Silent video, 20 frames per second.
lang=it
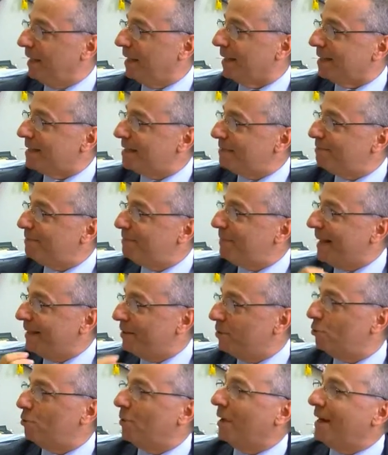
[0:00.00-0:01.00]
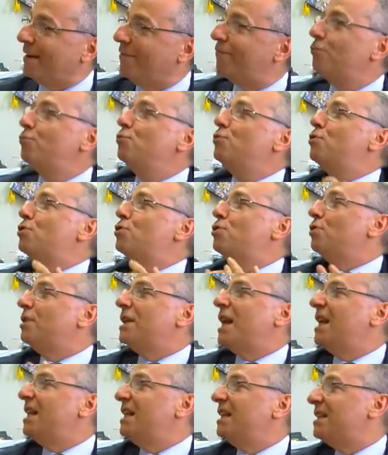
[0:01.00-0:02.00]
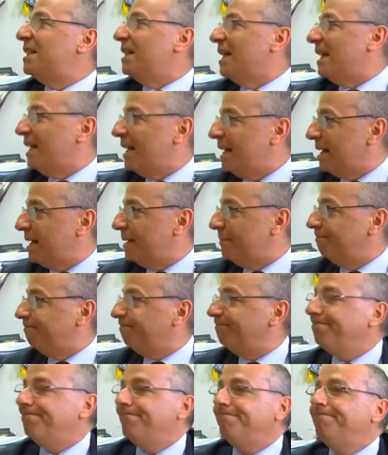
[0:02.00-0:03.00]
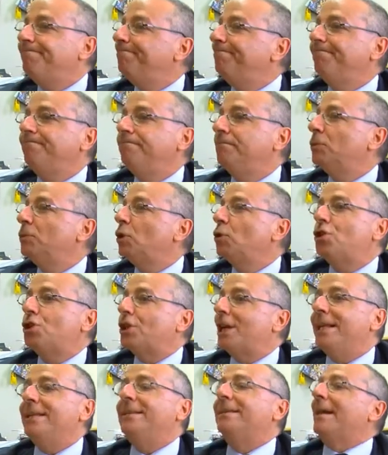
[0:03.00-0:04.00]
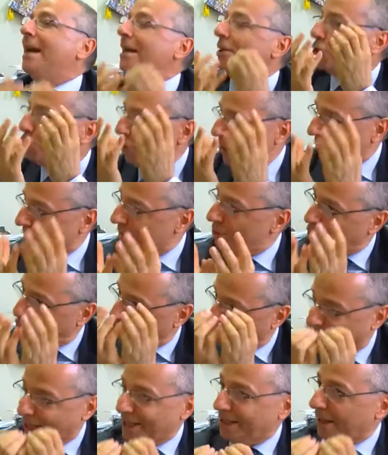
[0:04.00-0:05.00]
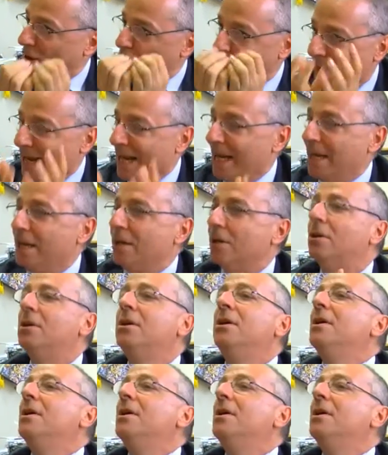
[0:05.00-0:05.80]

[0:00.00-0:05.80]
rispetto alla funzionalità mm, non c'entra, cioè non c'entra, o meglio,